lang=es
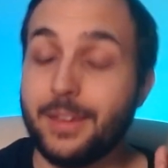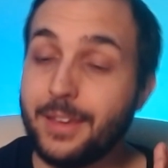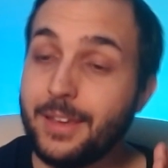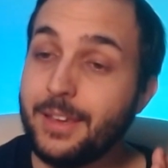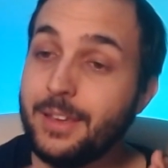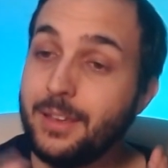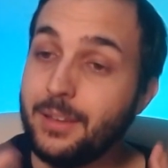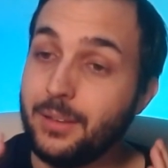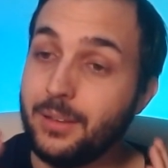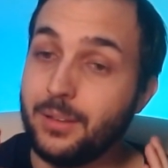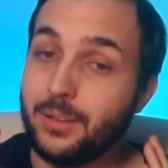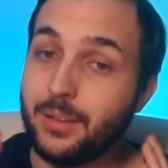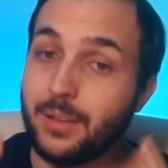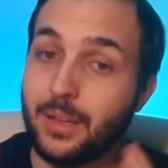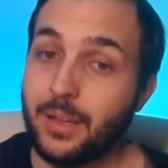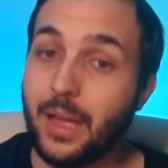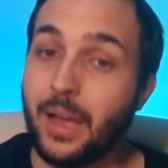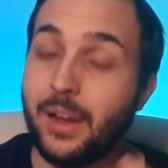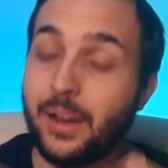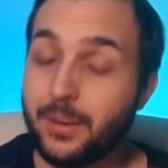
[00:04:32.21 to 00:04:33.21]
Y
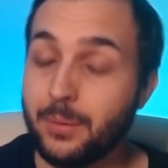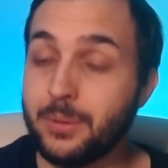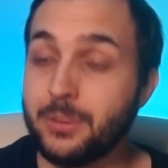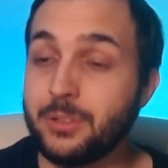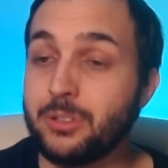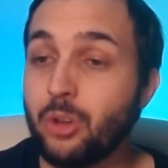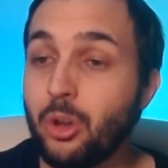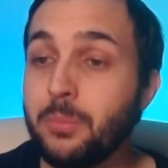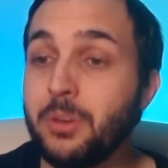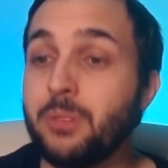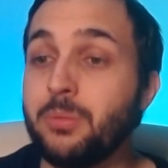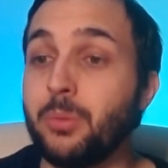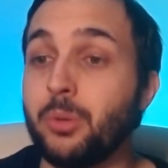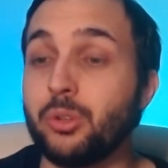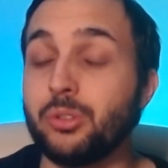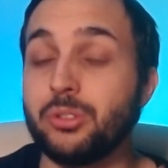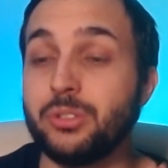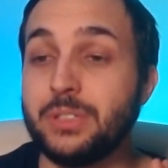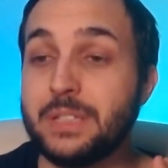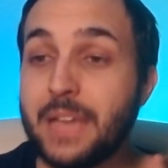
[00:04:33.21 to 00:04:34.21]
al revés es lo mismo,
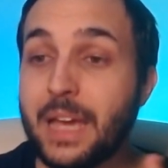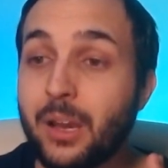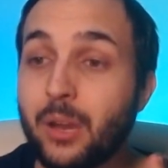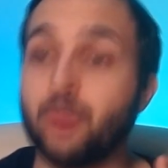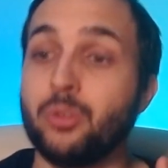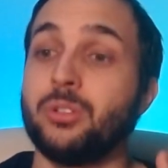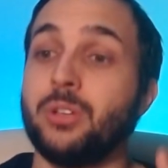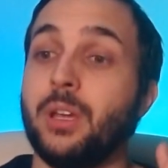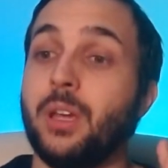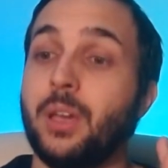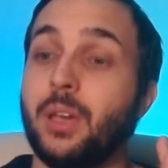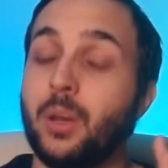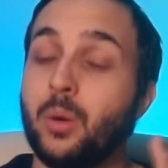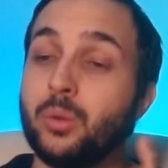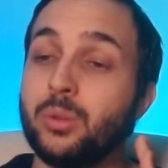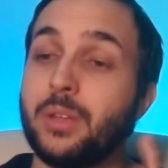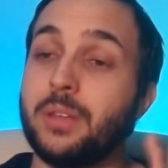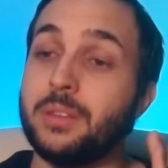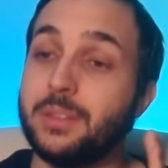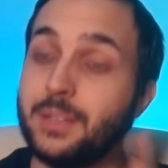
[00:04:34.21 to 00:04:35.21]
si algo se
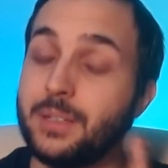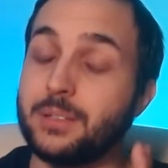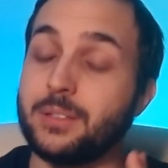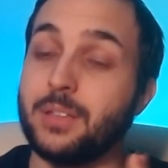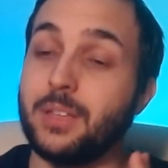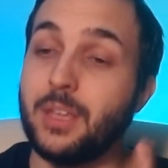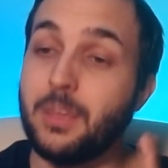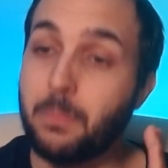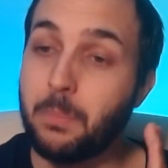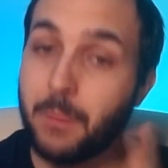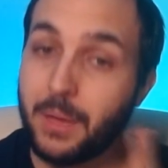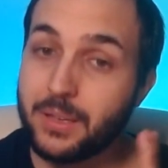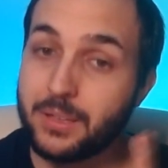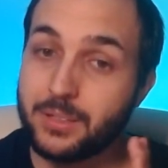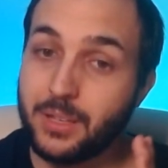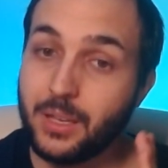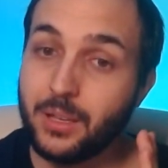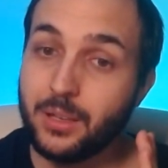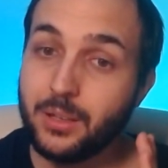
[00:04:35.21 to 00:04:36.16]
ejecuta en test y pasa,